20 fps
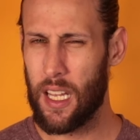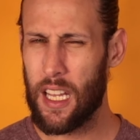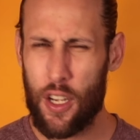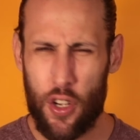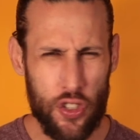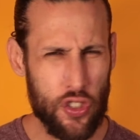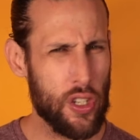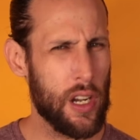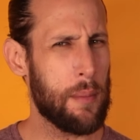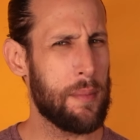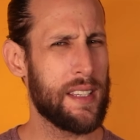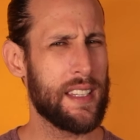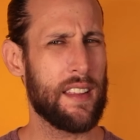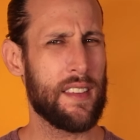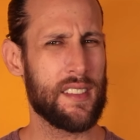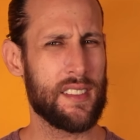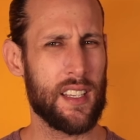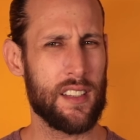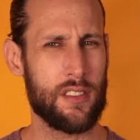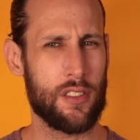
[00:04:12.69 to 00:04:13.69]
Y no solamente
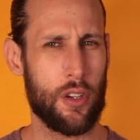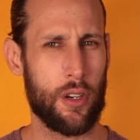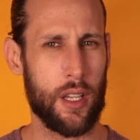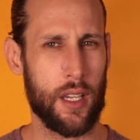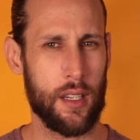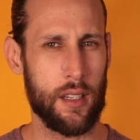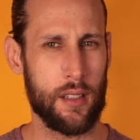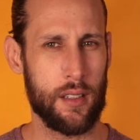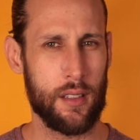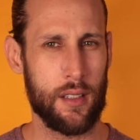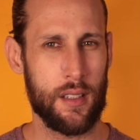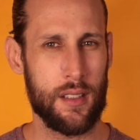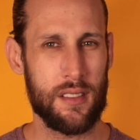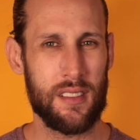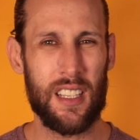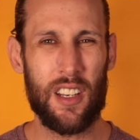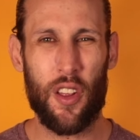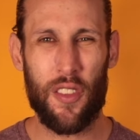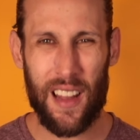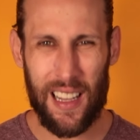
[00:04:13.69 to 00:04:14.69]
de esta historia,
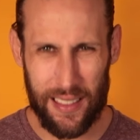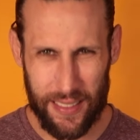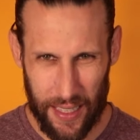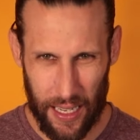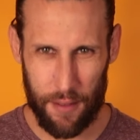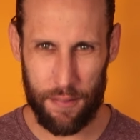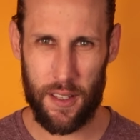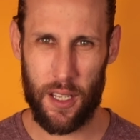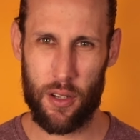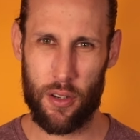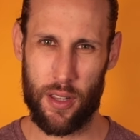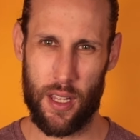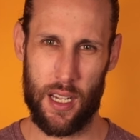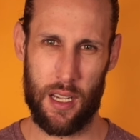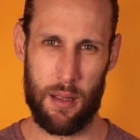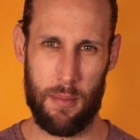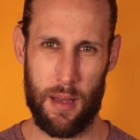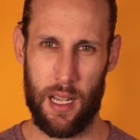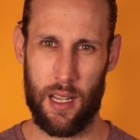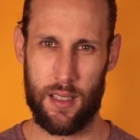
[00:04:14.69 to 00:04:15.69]
sino del tráfico de
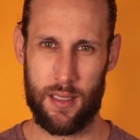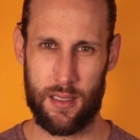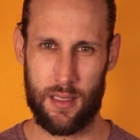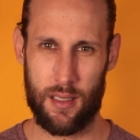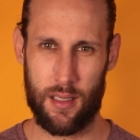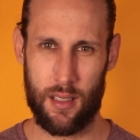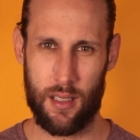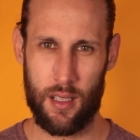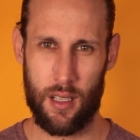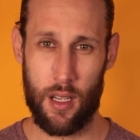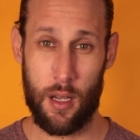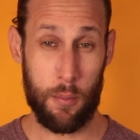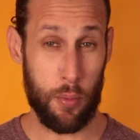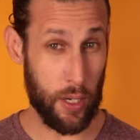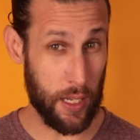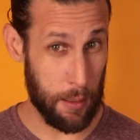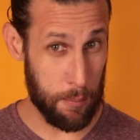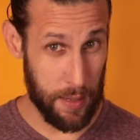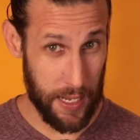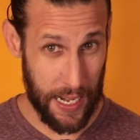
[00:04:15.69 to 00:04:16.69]
animales.
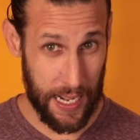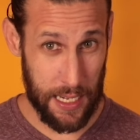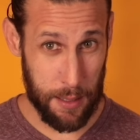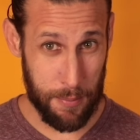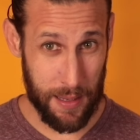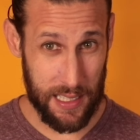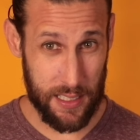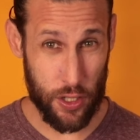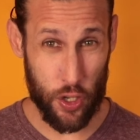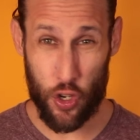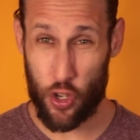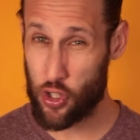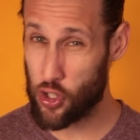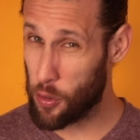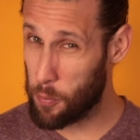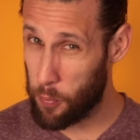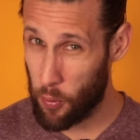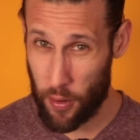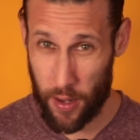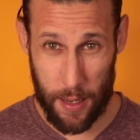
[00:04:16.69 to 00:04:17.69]
Porque en Vir Animals nos
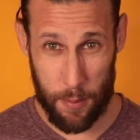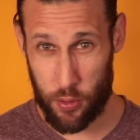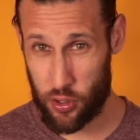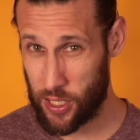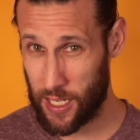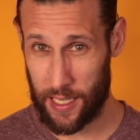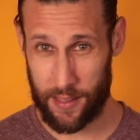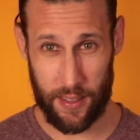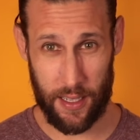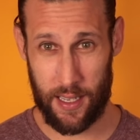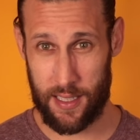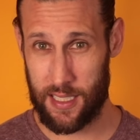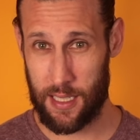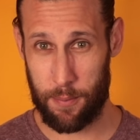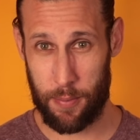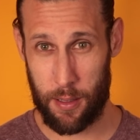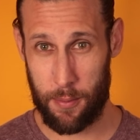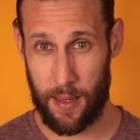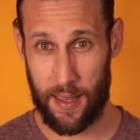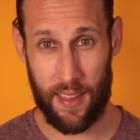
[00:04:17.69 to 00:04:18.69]
oponemos a la
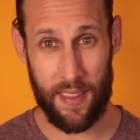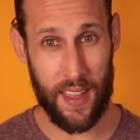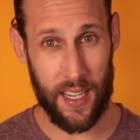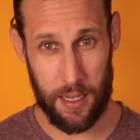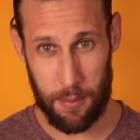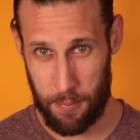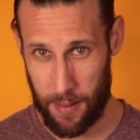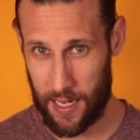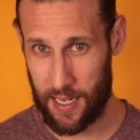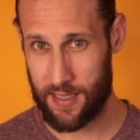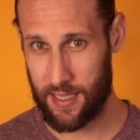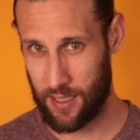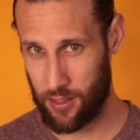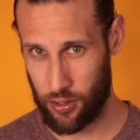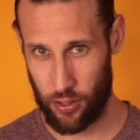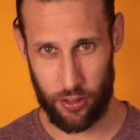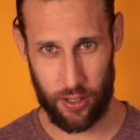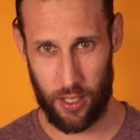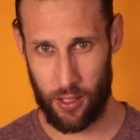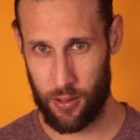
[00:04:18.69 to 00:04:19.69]
tenencia privada de animales
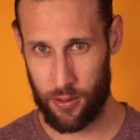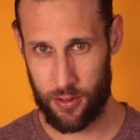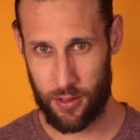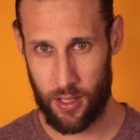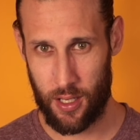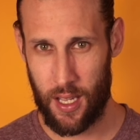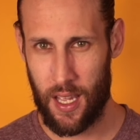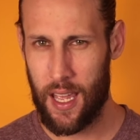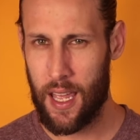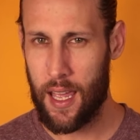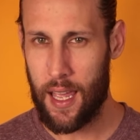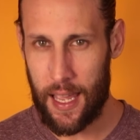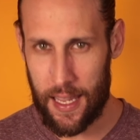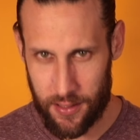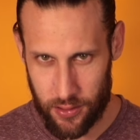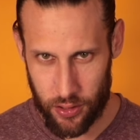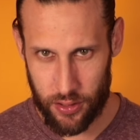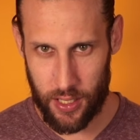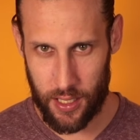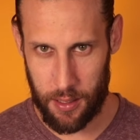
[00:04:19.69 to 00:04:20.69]
exóticos
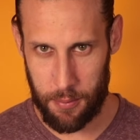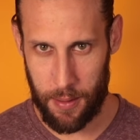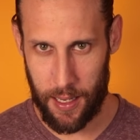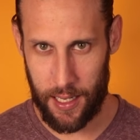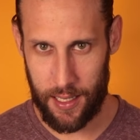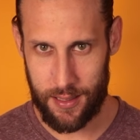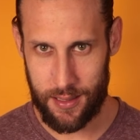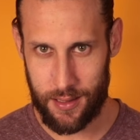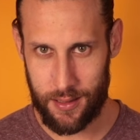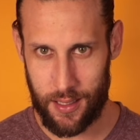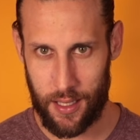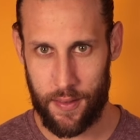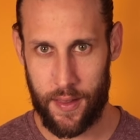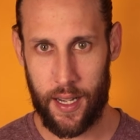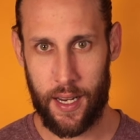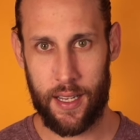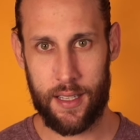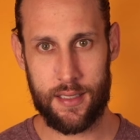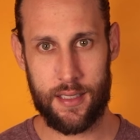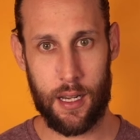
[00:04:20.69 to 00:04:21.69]
estos animales
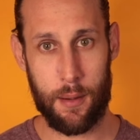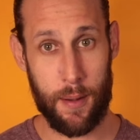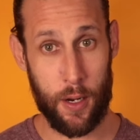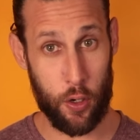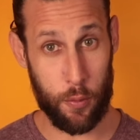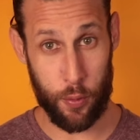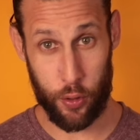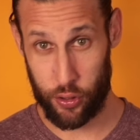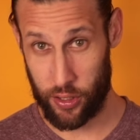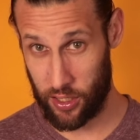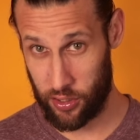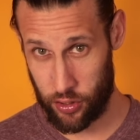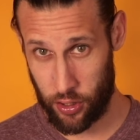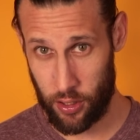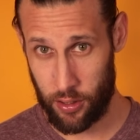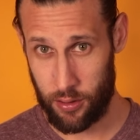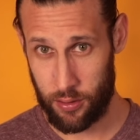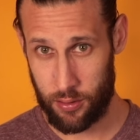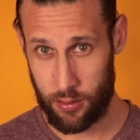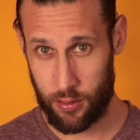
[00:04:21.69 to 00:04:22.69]
tendrían que estar bajo
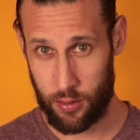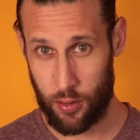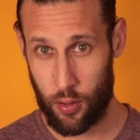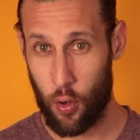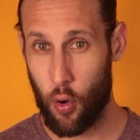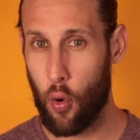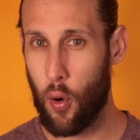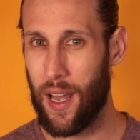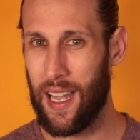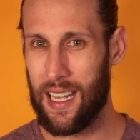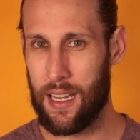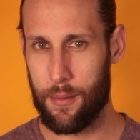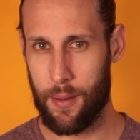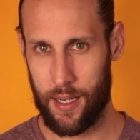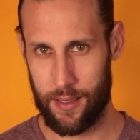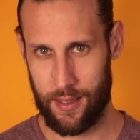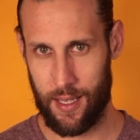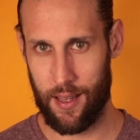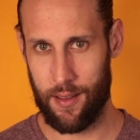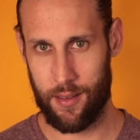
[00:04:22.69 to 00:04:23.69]
protección o en
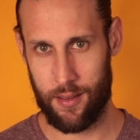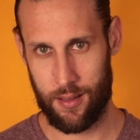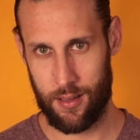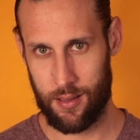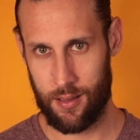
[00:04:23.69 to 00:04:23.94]
libertad.